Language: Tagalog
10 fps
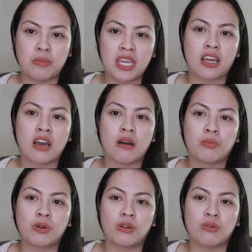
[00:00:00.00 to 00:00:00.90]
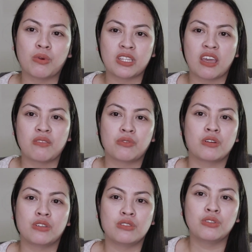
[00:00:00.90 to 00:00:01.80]
makeup, or
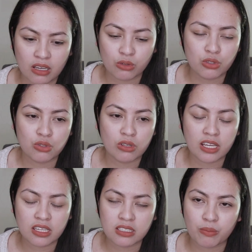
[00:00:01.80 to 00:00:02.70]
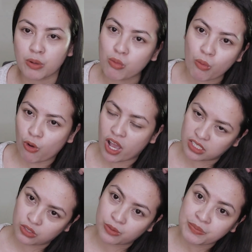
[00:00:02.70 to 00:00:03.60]
whatever na gusto nyo ilagay sa pagmumukha nyo.